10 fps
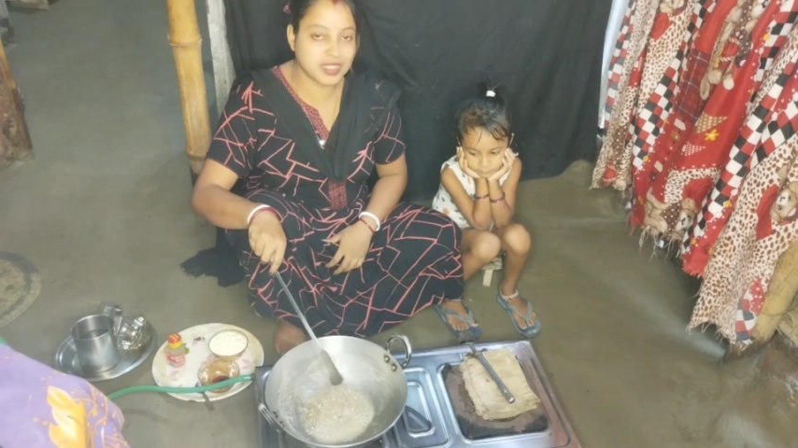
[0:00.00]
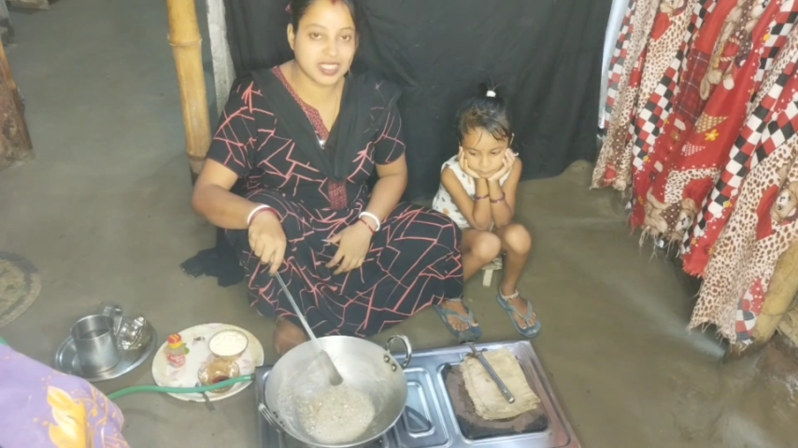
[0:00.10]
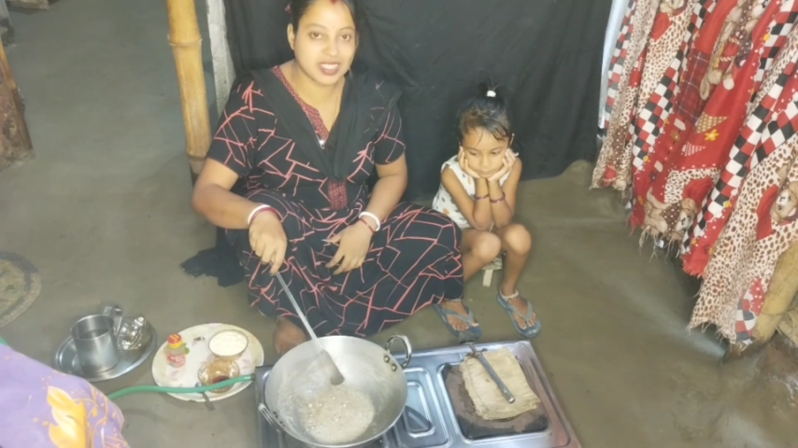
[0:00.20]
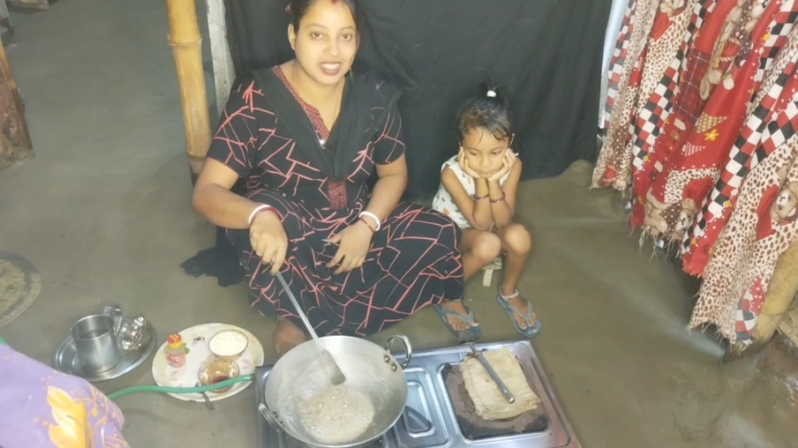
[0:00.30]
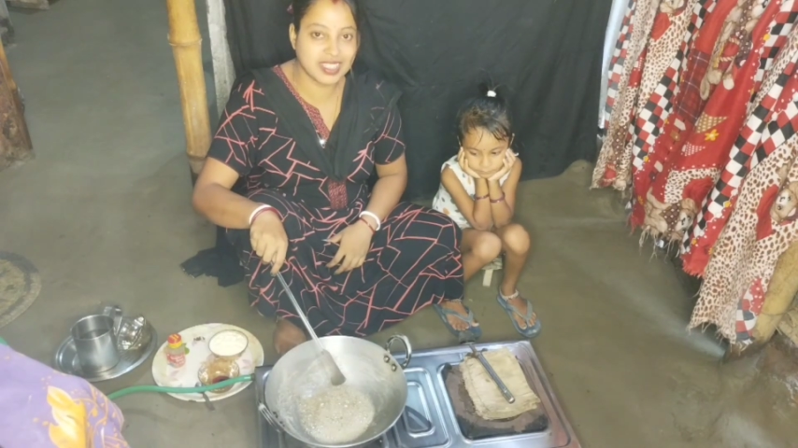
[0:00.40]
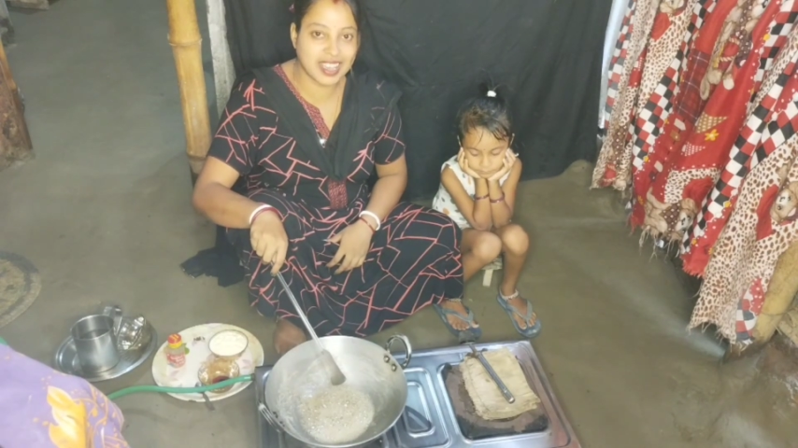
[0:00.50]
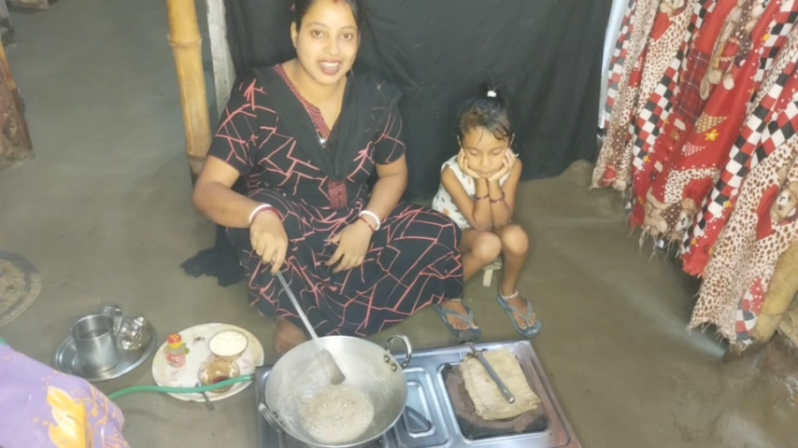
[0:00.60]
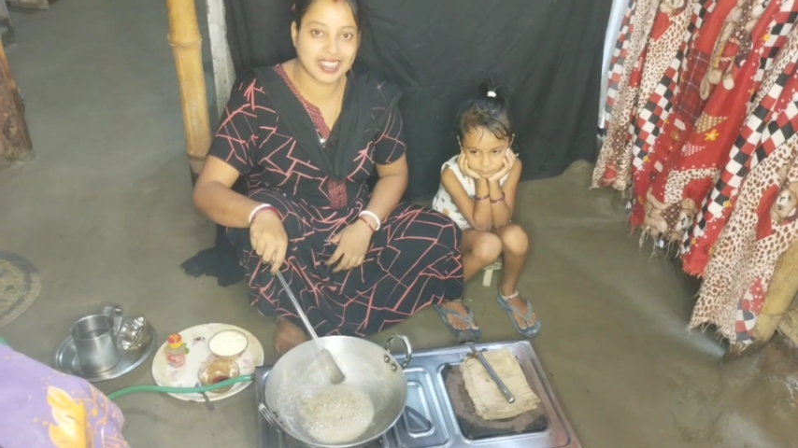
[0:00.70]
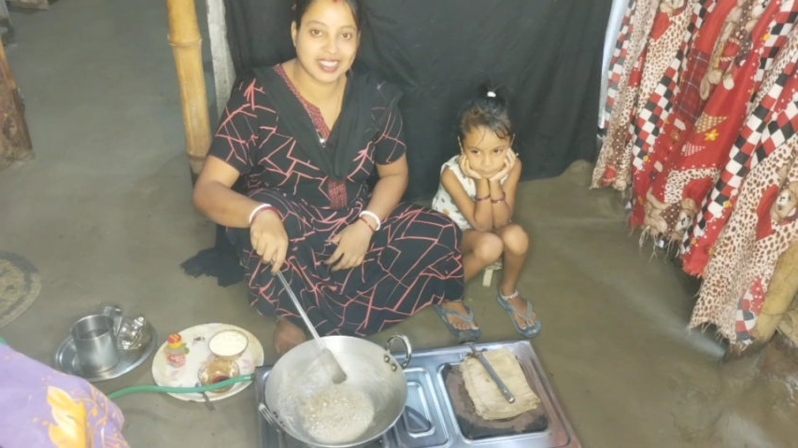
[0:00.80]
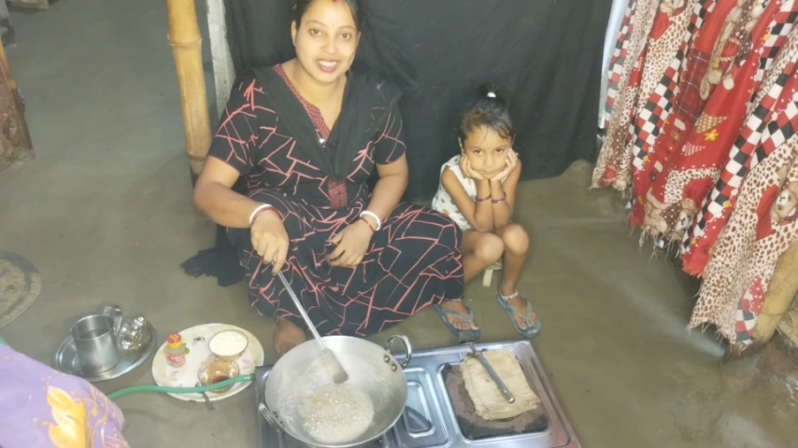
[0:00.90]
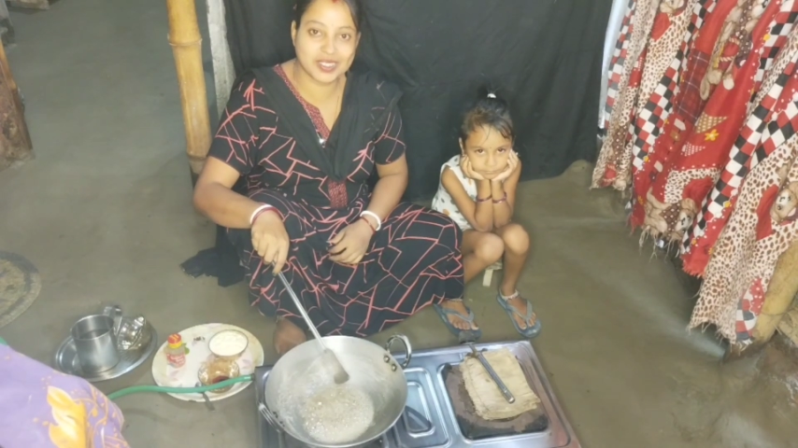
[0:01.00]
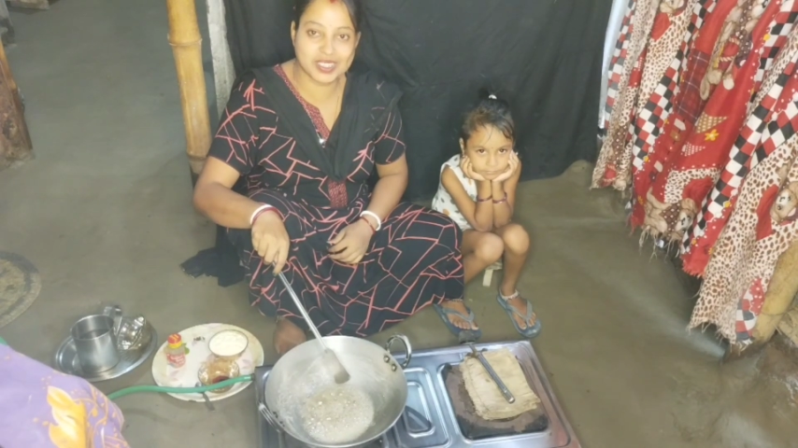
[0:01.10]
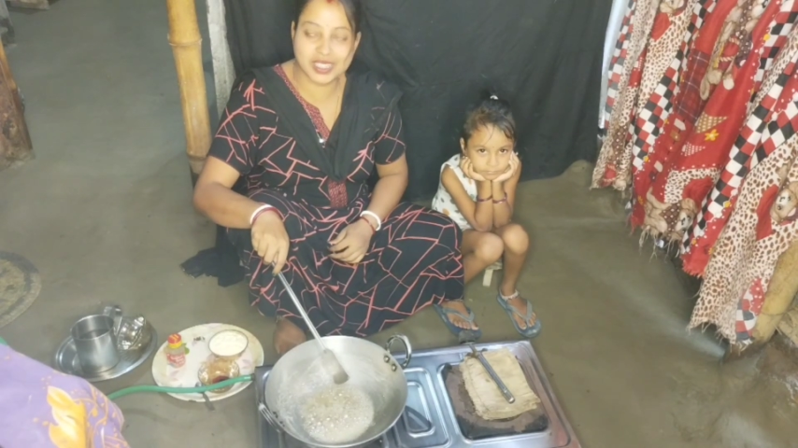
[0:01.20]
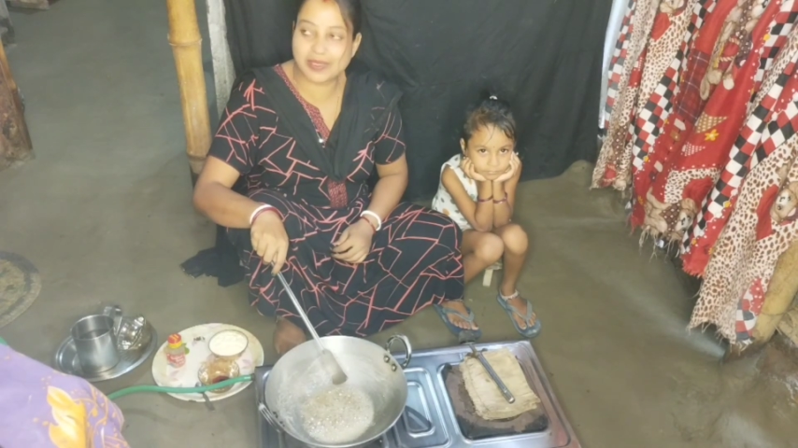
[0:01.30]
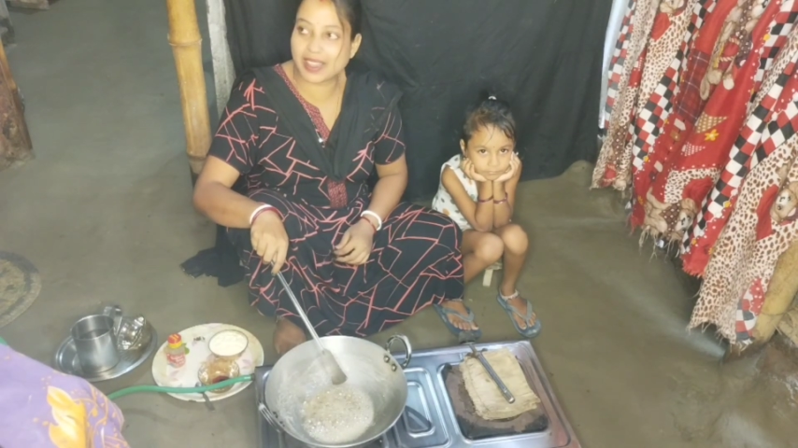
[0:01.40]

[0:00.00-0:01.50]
বৃষ্টি আর এদিকে হচ্ছে